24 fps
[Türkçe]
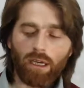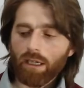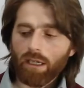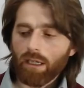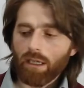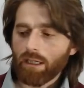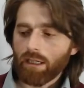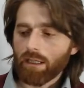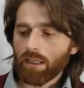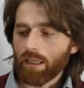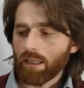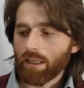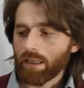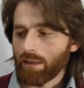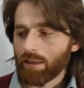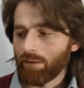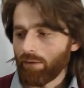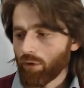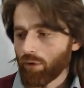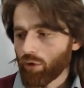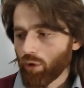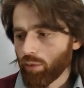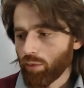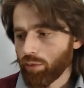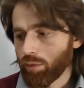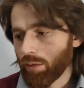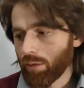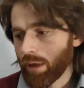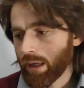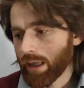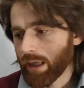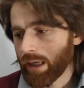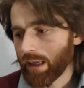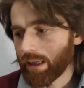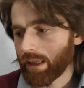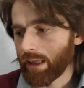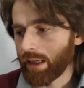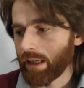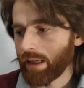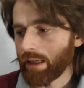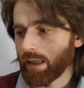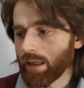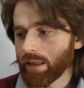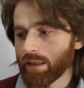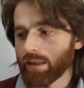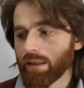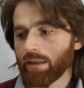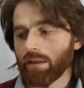İşte sivil toplum hareketleri
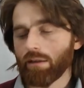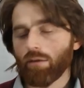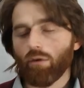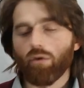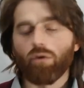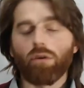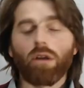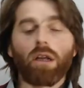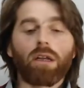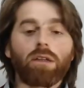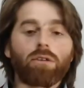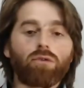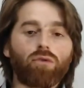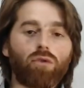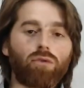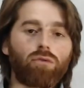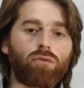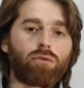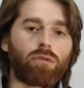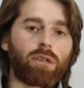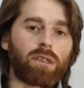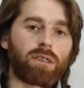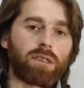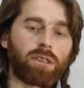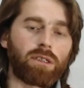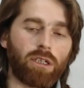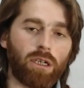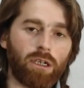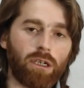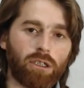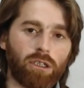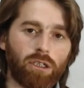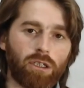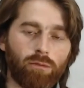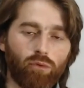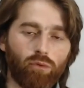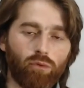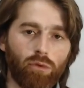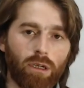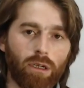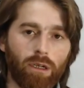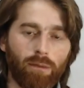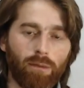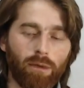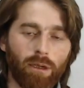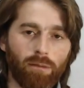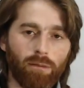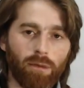nasıl organize olur, nasıl çalışır
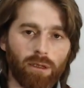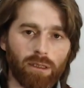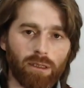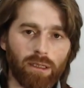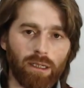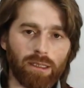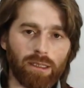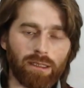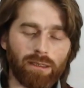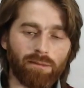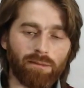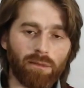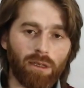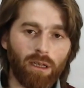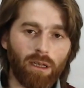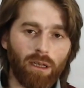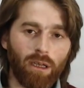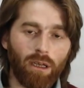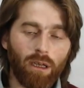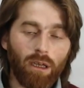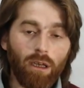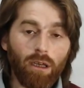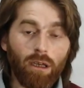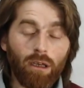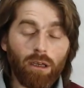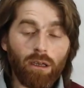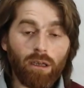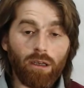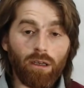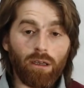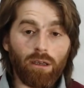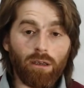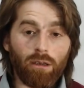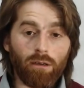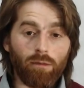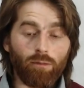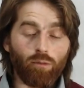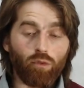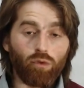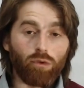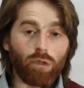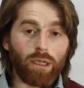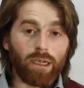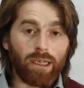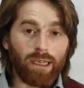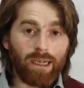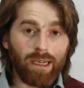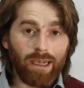bunlara bakmak lazım. Ee,
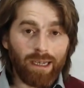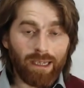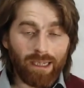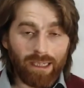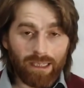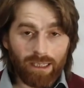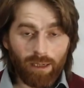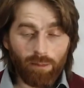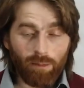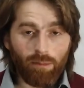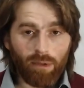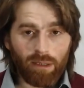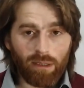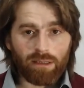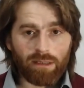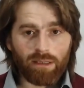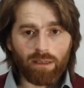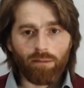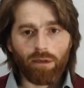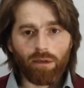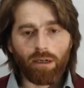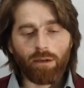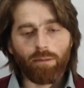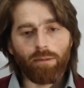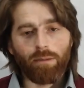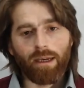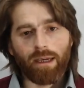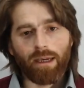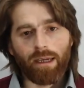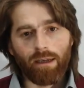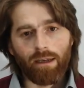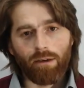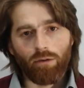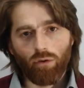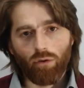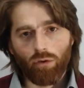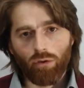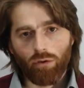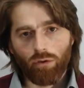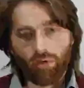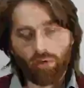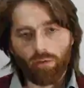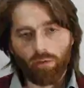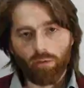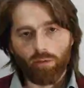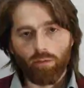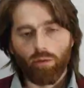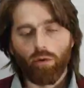bunlara illa kitap bazında bakmaya gerek yok.
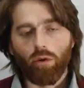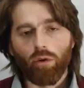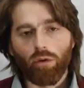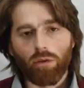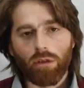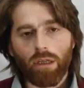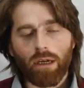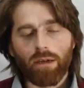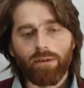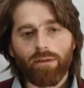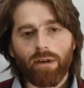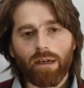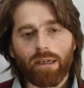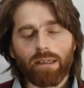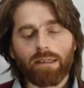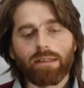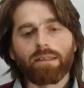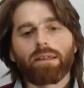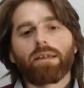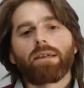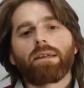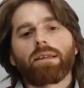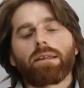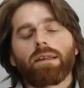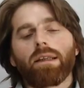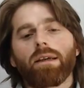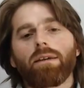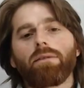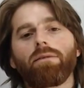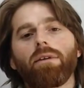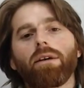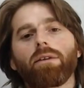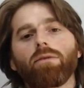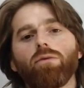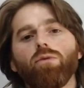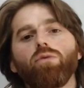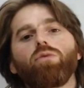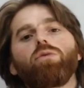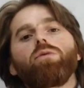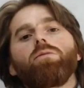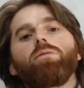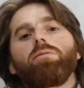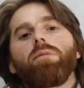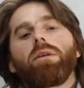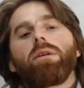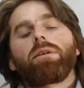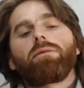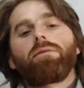Bloglar var, internetler var,
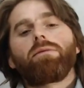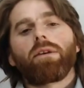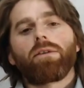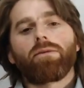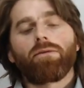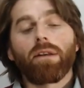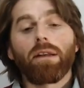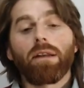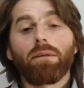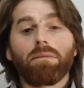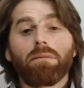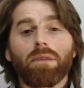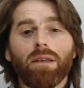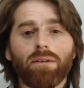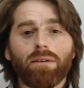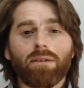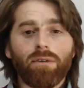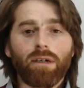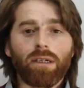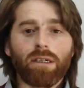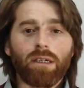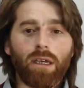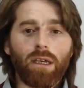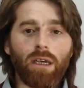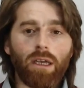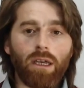YouTube'lar var, filmler var.